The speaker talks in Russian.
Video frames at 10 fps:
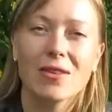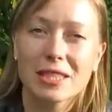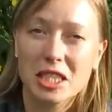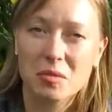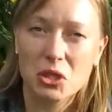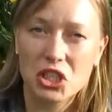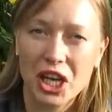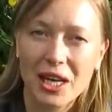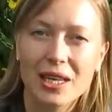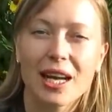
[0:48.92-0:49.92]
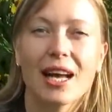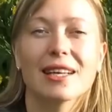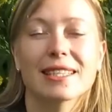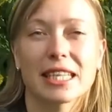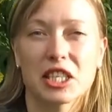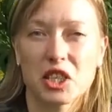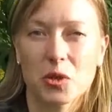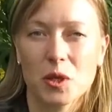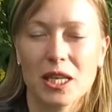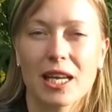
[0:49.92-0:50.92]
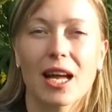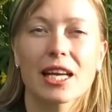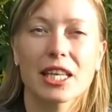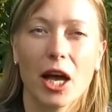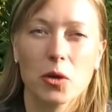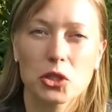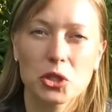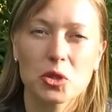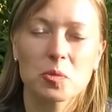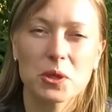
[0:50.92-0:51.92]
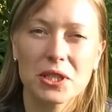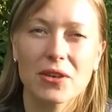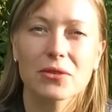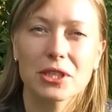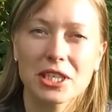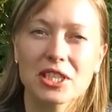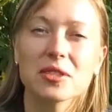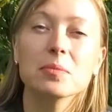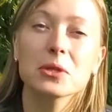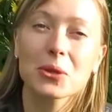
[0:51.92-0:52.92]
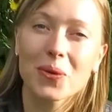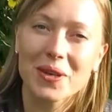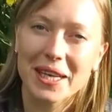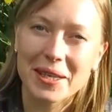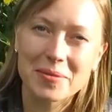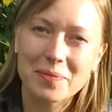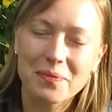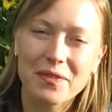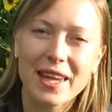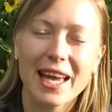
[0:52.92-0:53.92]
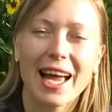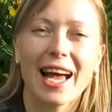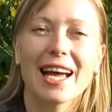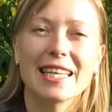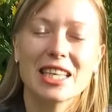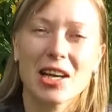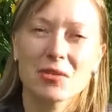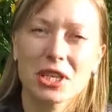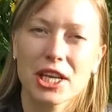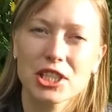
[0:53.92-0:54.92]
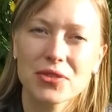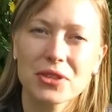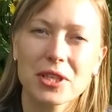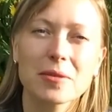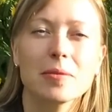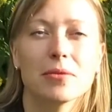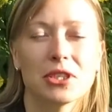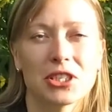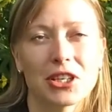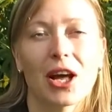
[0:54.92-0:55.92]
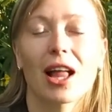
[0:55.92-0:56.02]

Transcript: В этих мешках за три года я уже успела вырастить многое. Я выращивала в них